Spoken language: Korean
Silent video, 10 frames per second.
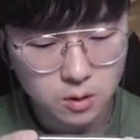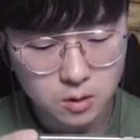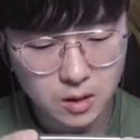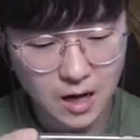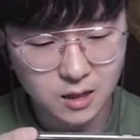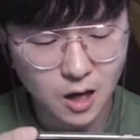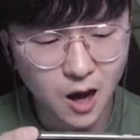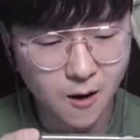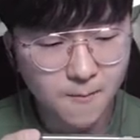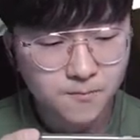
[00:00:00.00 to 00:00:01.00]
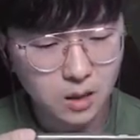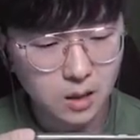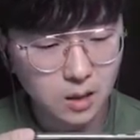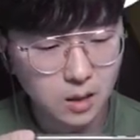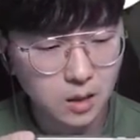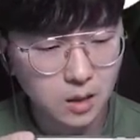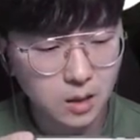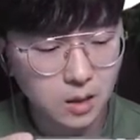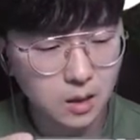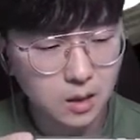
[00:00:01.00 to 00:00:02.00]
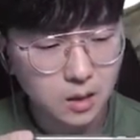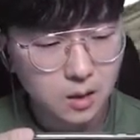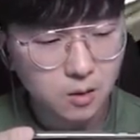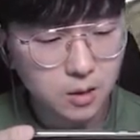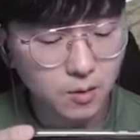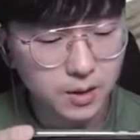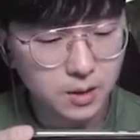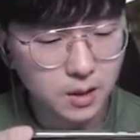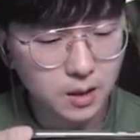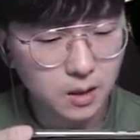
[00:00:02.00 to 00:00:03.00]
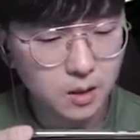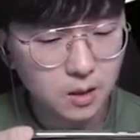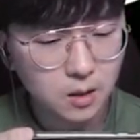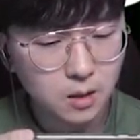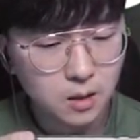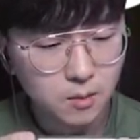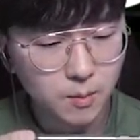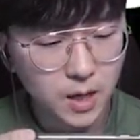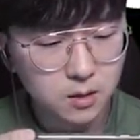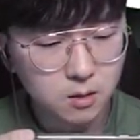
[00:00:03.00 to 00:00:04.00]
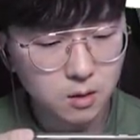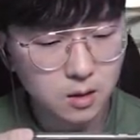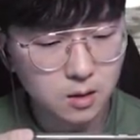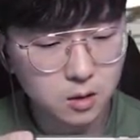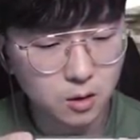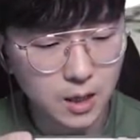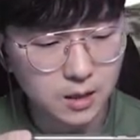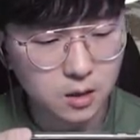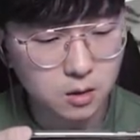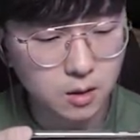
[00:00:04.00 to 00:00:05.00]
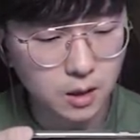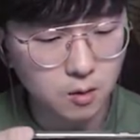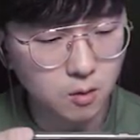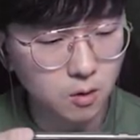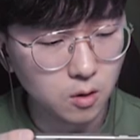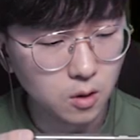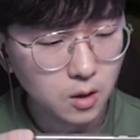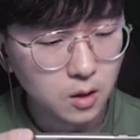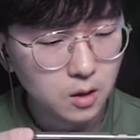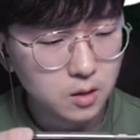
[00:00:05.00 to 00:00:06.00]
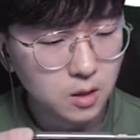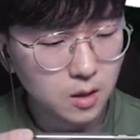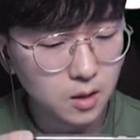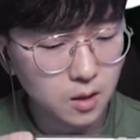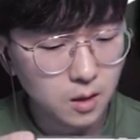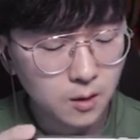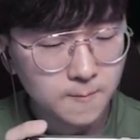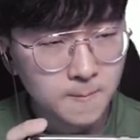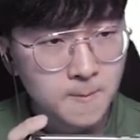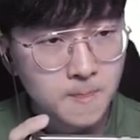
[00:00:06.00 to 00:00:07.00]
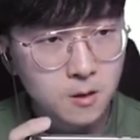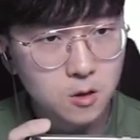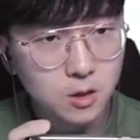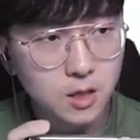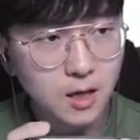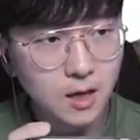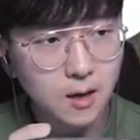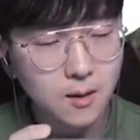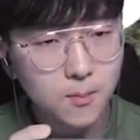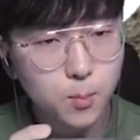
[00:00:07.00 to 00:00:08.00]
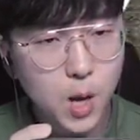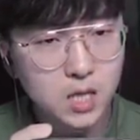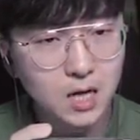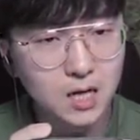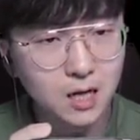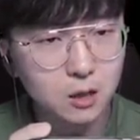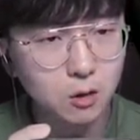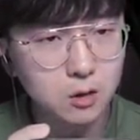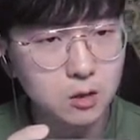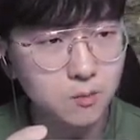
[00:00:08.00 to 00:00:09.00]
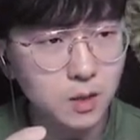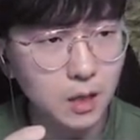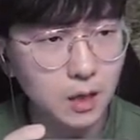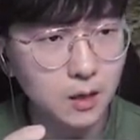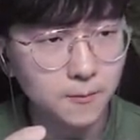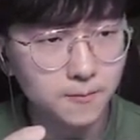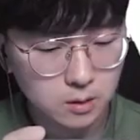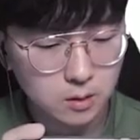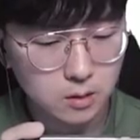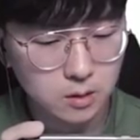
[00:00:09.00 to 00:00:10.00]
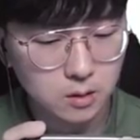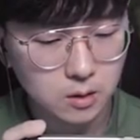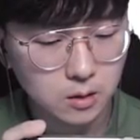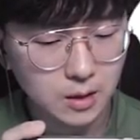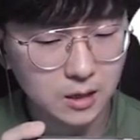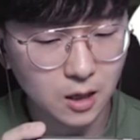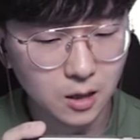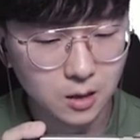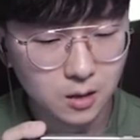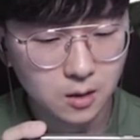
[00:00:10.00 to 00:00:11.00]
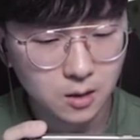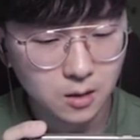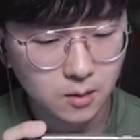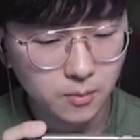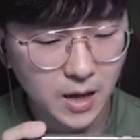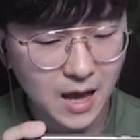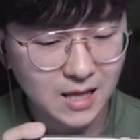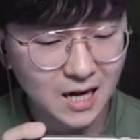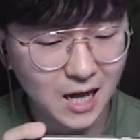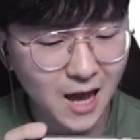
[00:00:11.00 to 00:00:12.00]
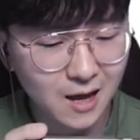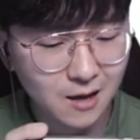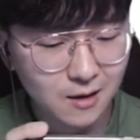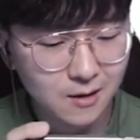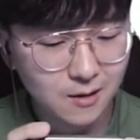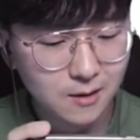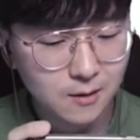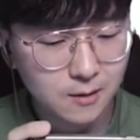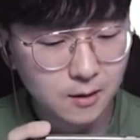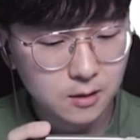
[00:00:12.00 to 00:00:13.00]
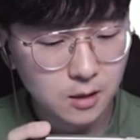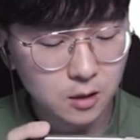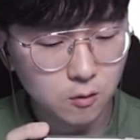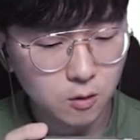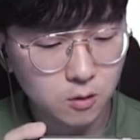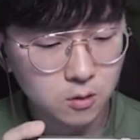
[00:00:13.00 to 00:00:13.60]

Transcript: 나이스 아하하 거의 다 왔는데 마스터키는 저기 안에 들어가 있고 이제 저기에 페드라키가 들어있을 겁니다 나이스 페드라키 챙기고